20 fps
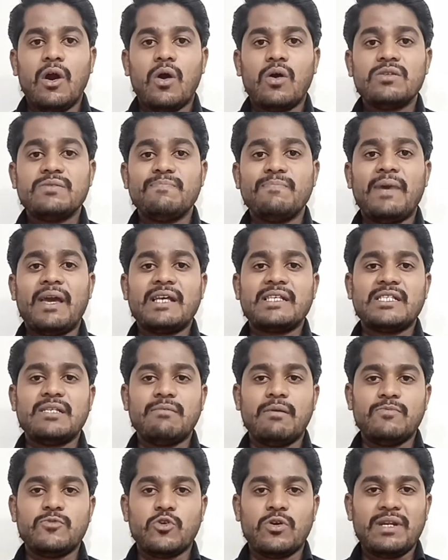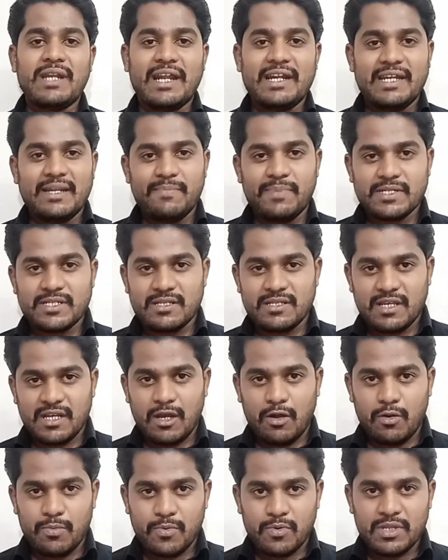और मैक्सिमम जो है नाइन्टी परसेंट
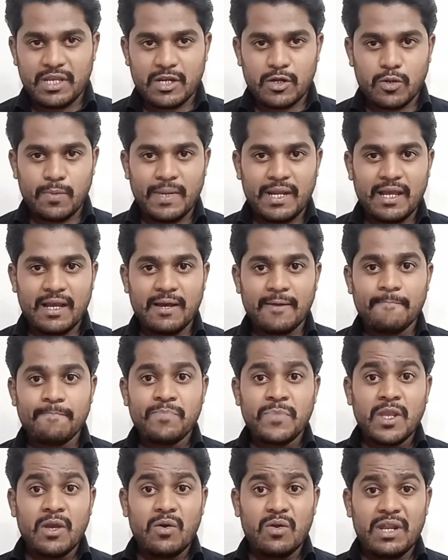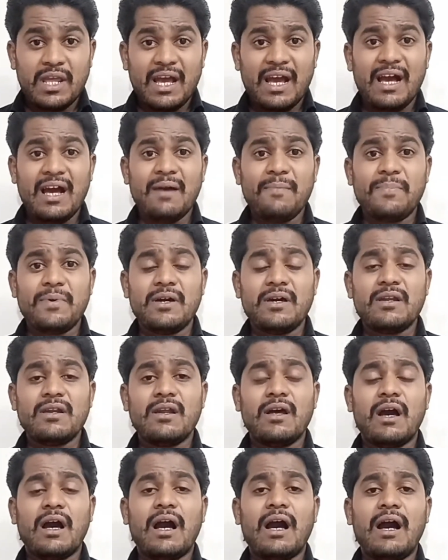तक आउटपुट देखने को मिलेगा और यहाँ पर
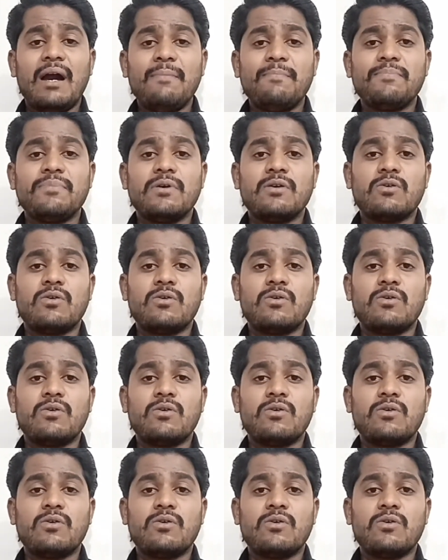आप